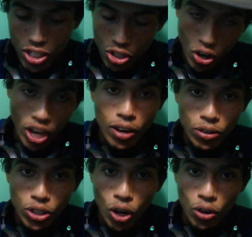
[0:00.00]
só
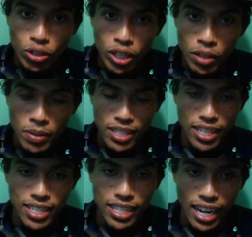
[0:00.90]
eu que jogo limpo
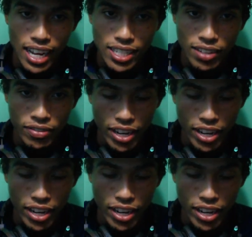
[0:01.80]
essa desgraça.